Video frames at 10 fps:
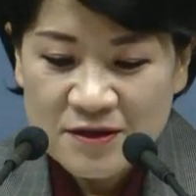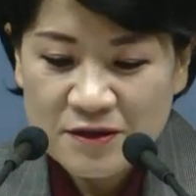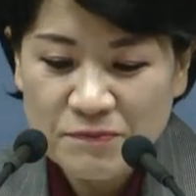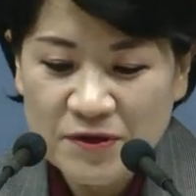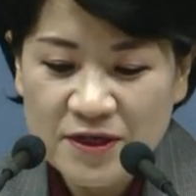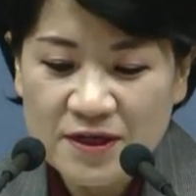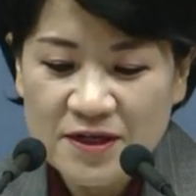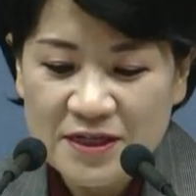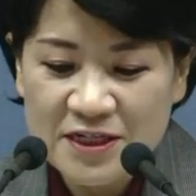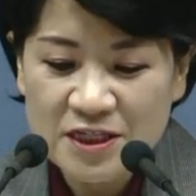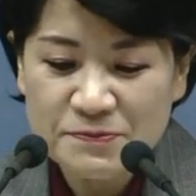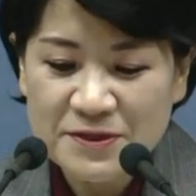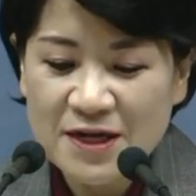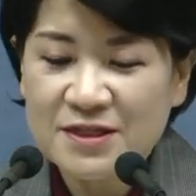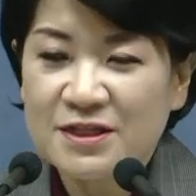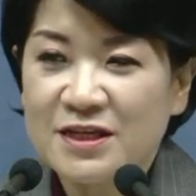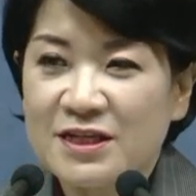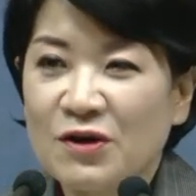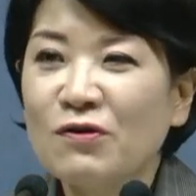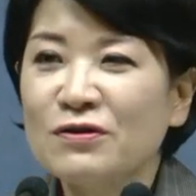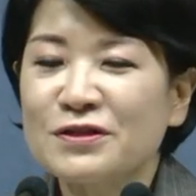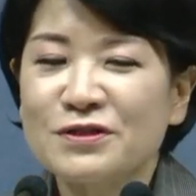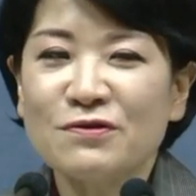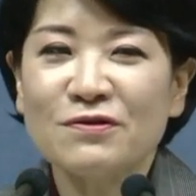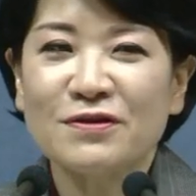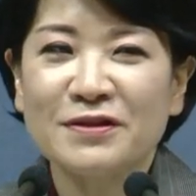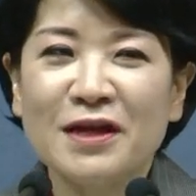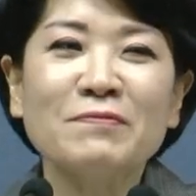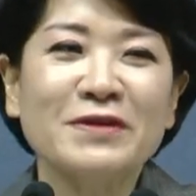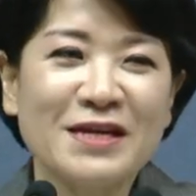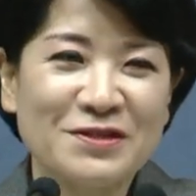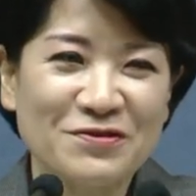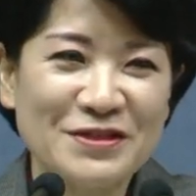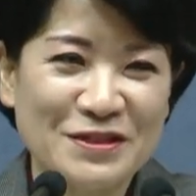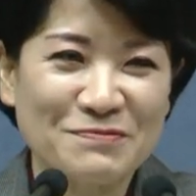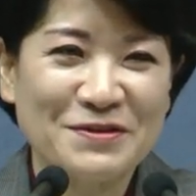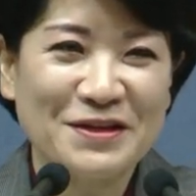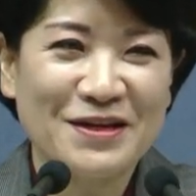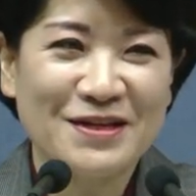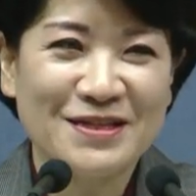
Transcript: 특별히 24시 영적 내비게이션이 있습니다.